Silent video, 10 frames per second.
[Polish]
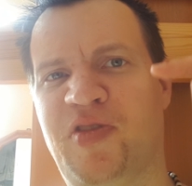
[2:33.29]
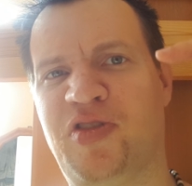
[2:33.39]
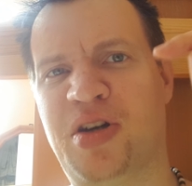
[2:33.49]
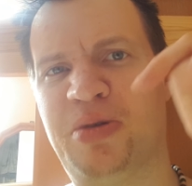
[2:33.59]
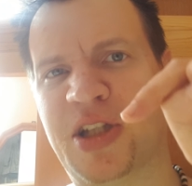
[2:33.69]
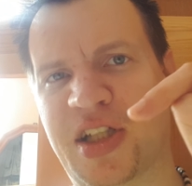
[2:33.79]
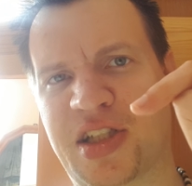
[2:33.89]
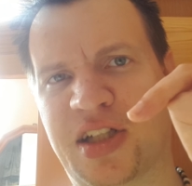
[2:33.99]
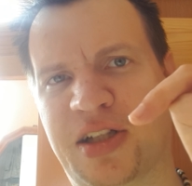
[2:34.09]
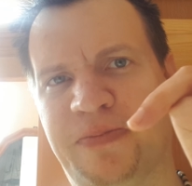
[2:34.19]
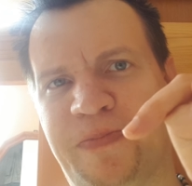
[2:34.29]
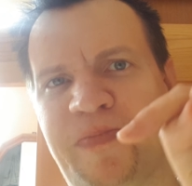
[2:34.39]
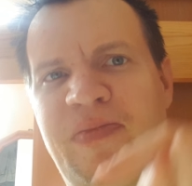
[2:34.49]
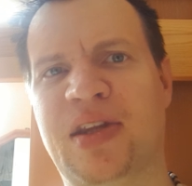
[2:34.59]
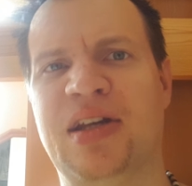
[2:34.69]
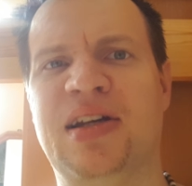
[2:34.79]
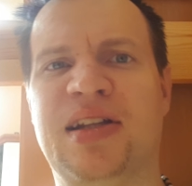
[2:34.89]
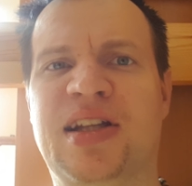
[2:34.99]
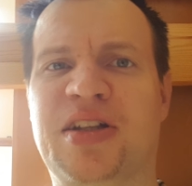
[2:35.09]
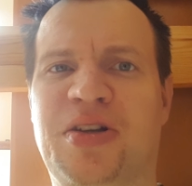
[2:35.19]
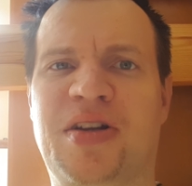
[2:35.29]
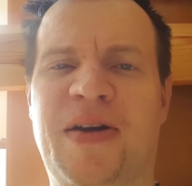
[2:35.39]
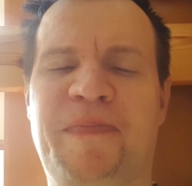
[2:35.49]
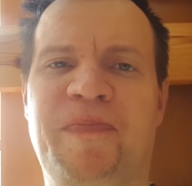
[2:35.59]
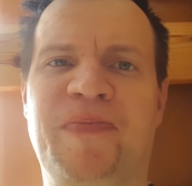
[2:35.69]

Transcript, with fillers: w komentarzach na dole.